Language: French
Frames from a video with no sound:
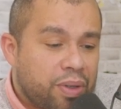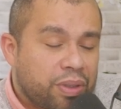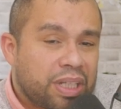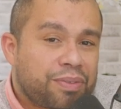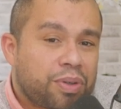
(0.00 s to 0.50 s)

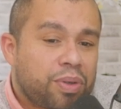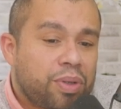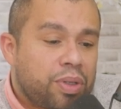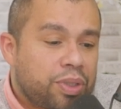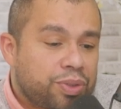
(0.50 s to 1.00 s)
en avant
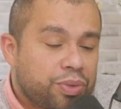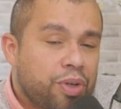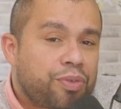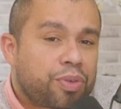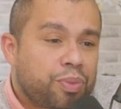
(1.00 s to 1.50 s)
son
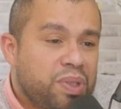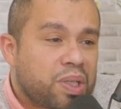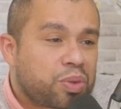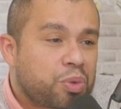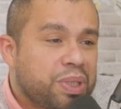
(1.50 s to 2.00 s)
offre
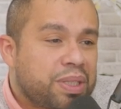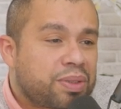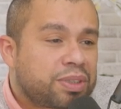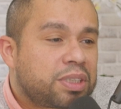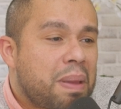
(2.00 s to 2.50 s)
bilan de
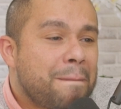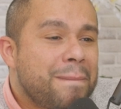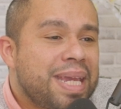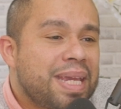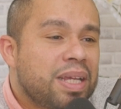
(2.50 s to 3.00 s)
compétences,
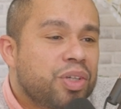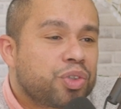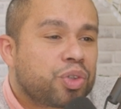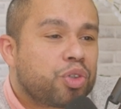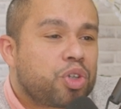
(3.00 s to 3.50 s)
mais
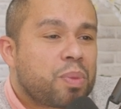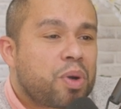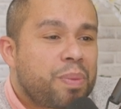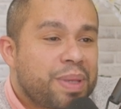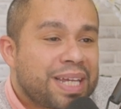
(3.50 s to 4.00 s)
sur le
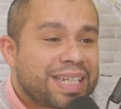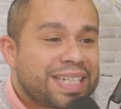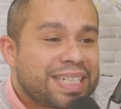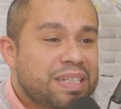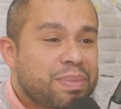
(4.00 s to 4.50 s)
document, eh bien,
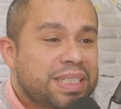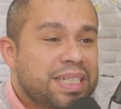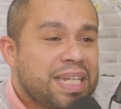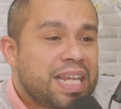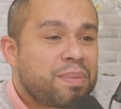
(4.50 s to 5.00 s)
qu'est-ce qui s'est
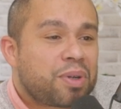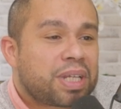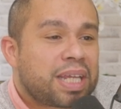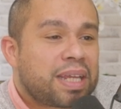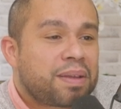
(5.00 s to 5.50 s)
passé Il
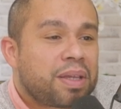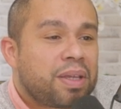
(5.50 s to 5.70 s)
manquait